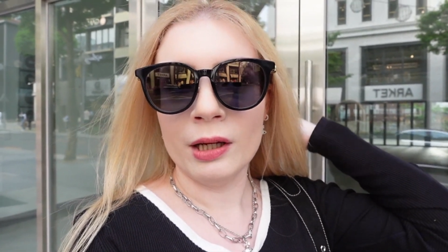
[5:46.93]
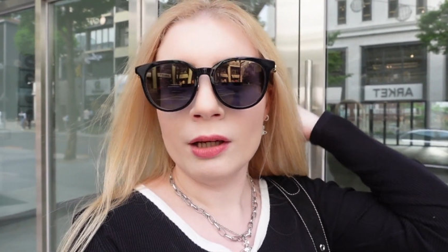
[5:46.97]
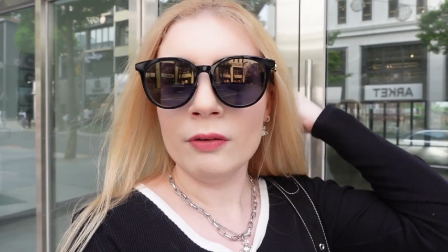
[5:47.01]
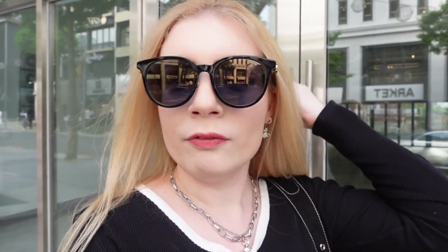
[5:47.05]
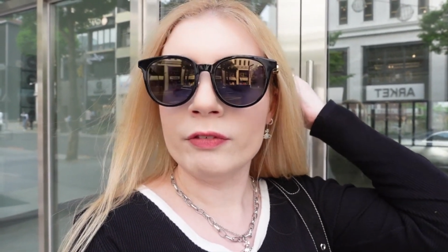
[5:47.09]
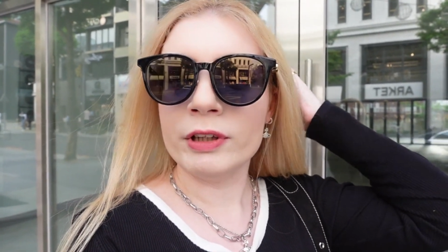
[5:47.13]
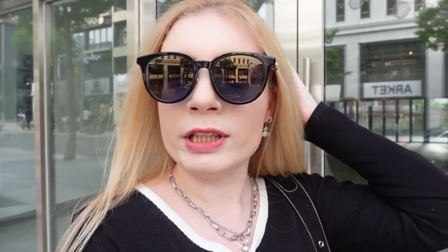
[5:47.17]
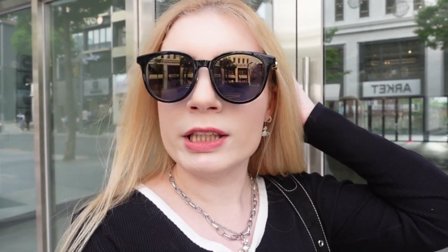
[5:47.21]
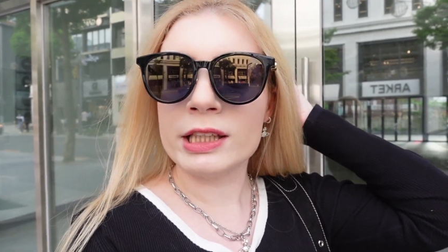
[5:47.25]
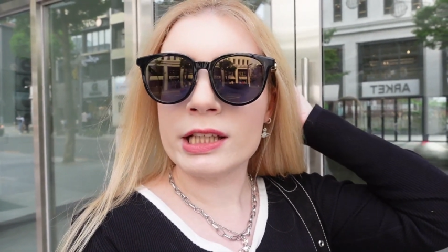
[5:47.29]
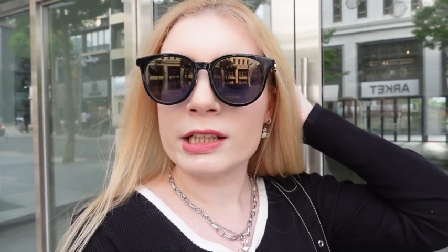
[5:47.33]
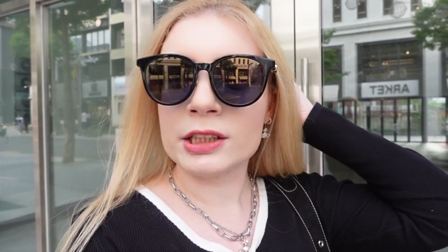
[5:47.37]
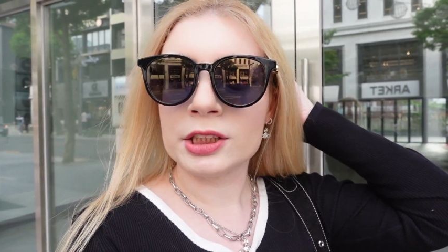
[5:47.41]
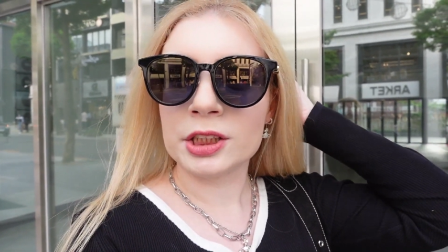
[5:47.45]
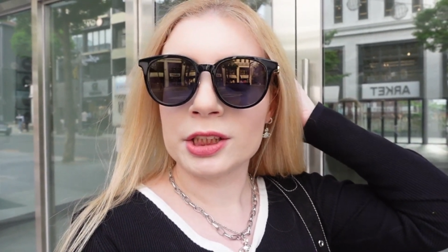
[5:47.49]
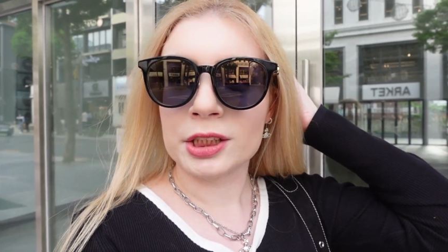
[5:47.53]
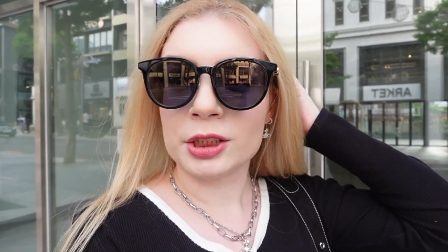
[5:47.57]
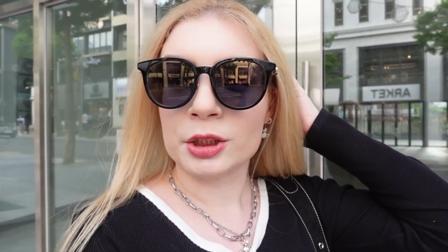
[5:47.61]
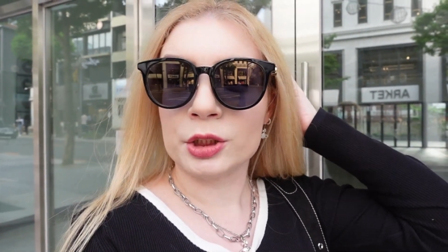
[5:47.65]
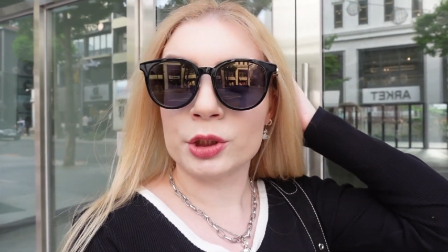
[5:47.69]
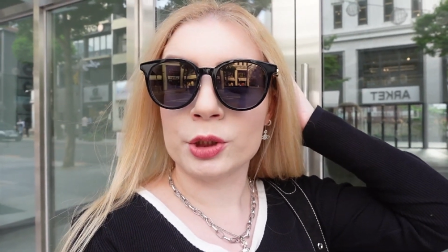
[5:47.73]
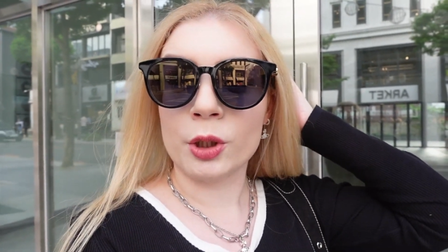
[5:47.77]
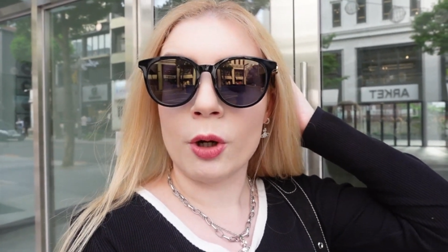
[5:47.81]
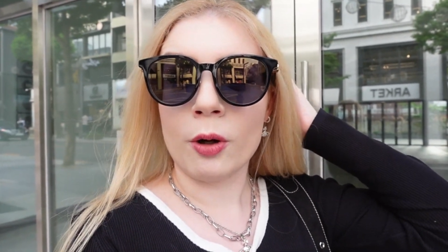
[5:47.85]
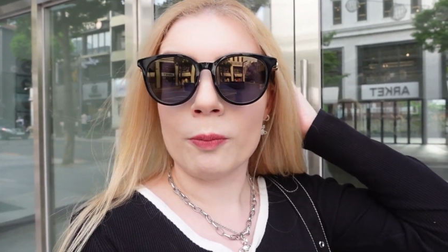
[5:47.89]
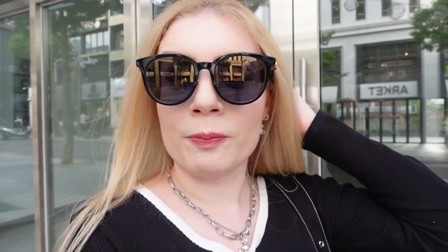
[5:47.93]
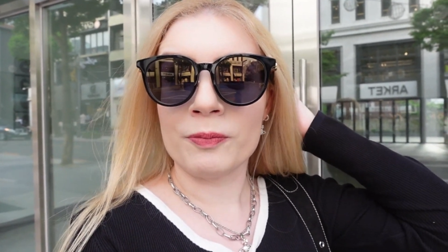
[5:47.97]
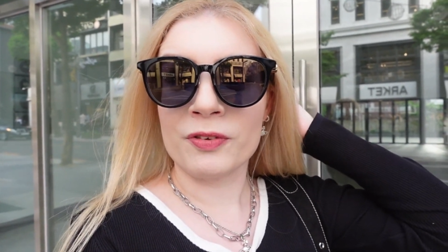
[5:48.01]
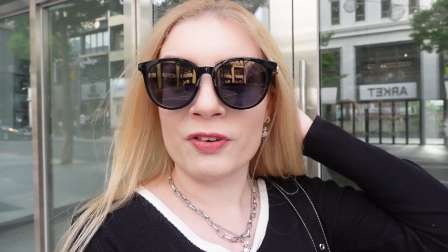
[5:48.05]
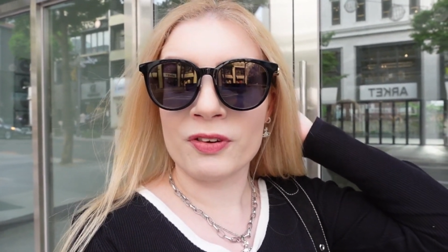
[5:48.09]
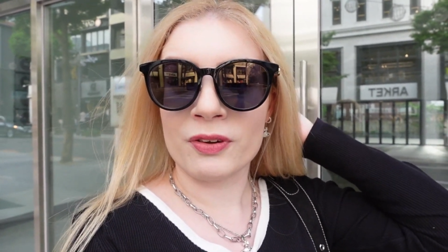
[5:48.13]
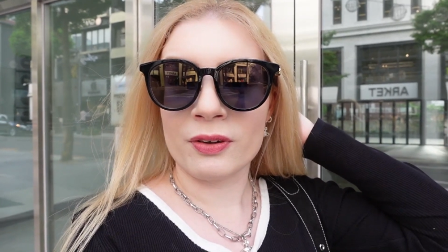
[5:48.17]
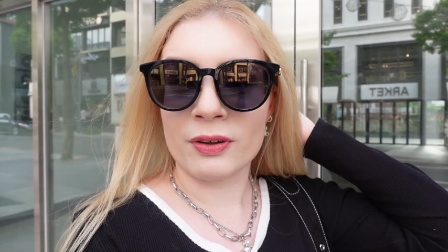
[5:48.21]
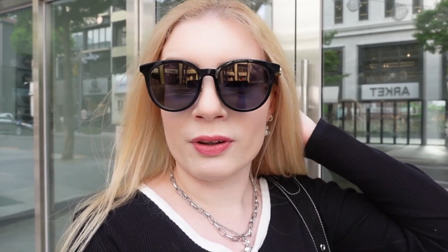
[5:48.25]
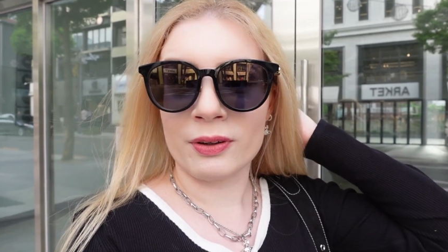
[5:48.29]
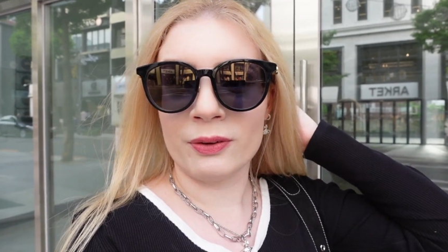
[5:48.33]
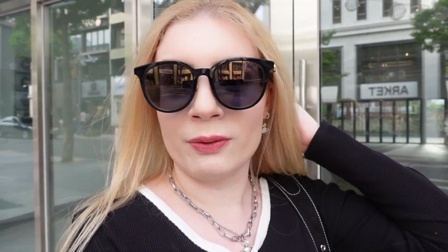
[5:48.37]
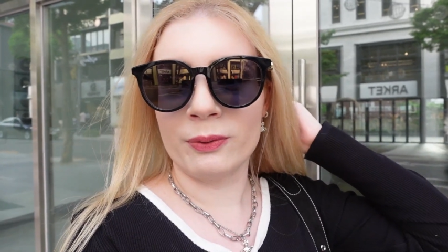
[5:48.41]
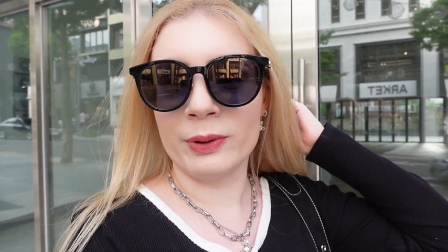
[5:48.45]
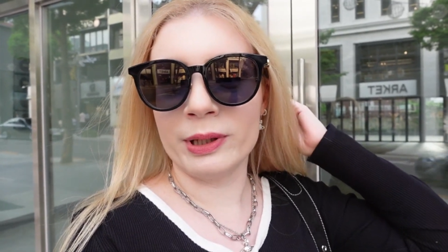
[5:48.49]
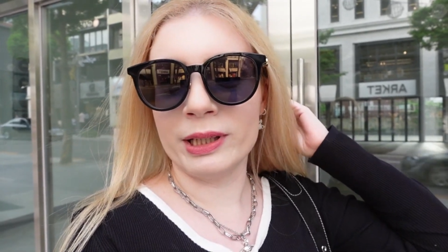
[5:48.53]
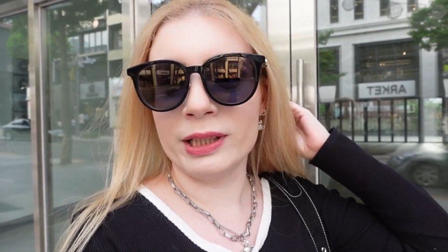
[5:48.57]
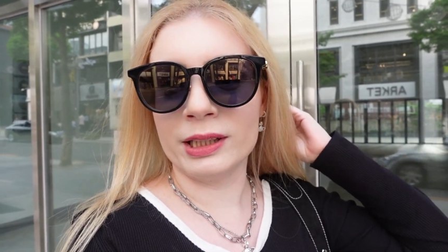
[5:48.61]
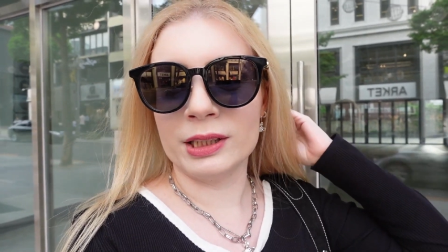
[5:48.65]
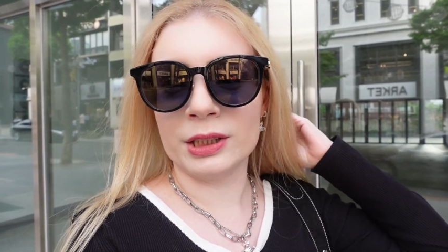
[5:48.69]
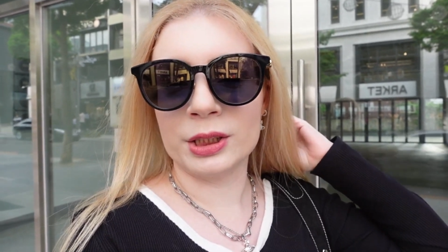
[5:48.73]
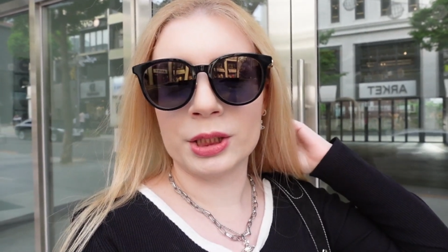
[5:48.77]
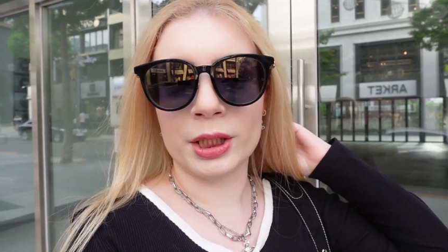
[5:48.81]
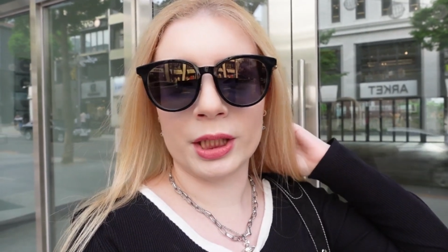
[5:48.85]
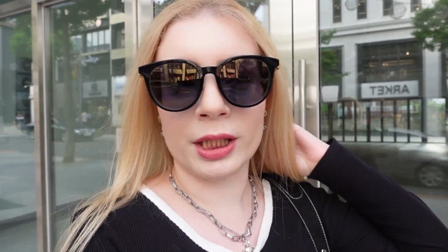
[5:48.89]
vintage shops qui
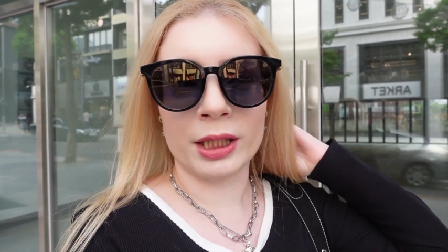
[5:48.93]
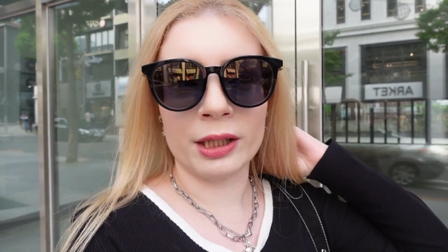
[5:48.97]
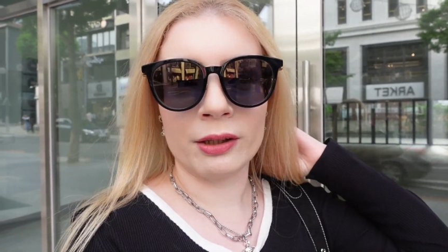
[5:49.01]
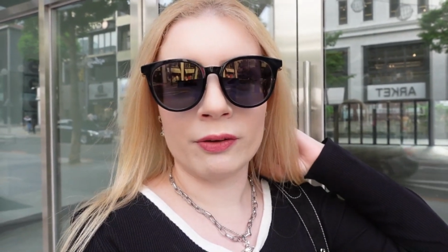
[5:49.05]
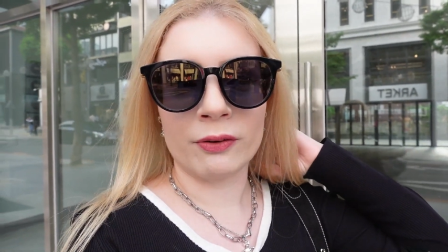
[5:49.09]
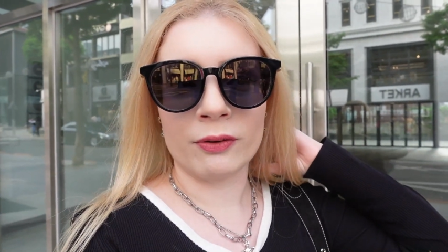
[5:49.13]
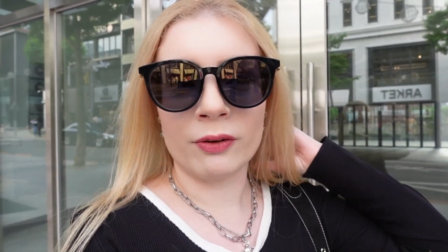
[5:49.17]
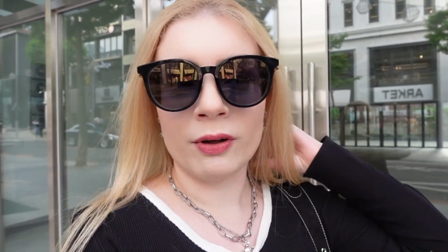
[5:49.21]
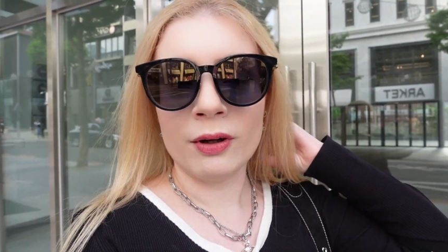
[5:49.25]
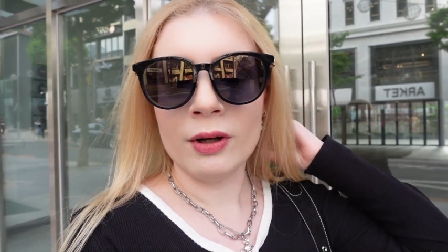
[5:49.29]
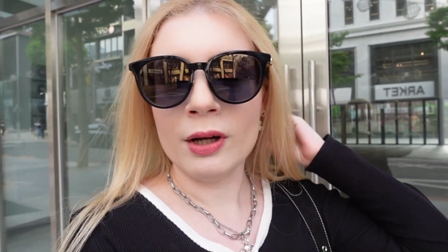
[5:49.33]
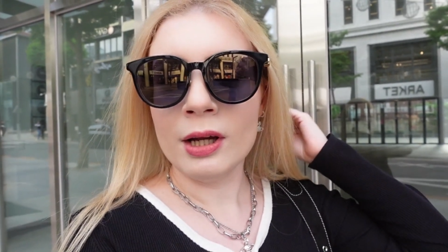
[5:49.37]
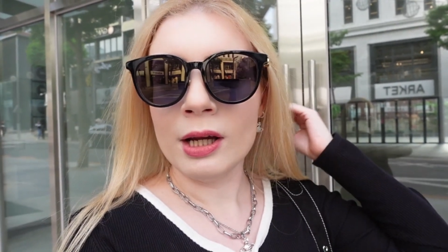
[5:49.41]
in giro